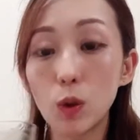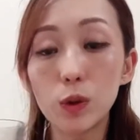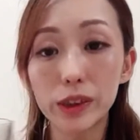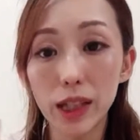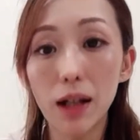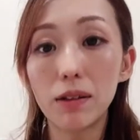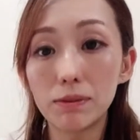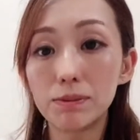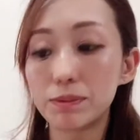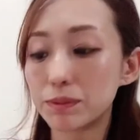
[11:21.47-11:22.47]
お茶
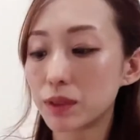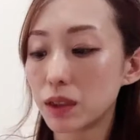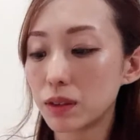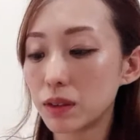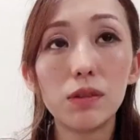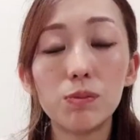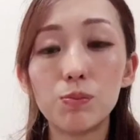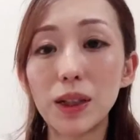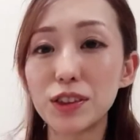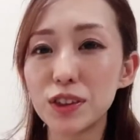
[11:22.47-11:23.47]

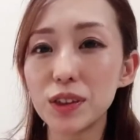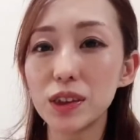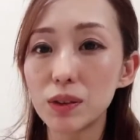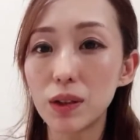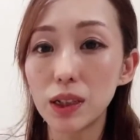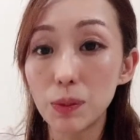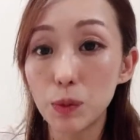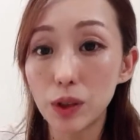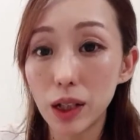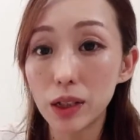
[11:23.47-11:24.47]
まずいとかで
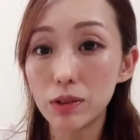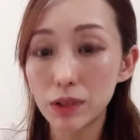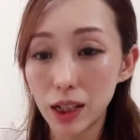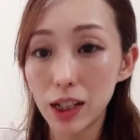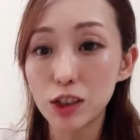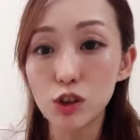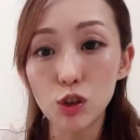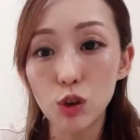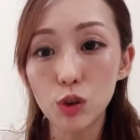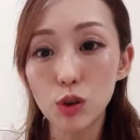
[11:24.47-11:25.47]
もないのでちょっ
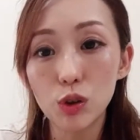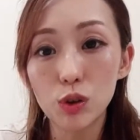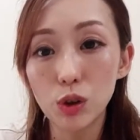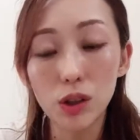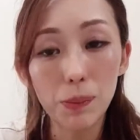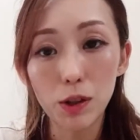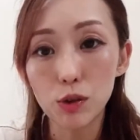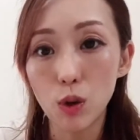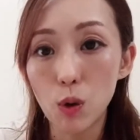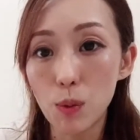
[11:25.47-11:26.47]
と飲んでみよう
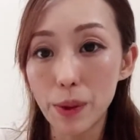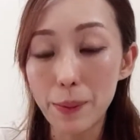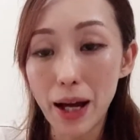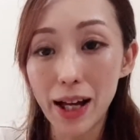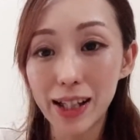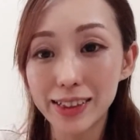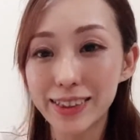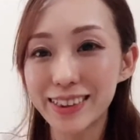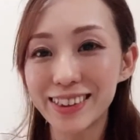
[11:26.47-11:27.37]
と思います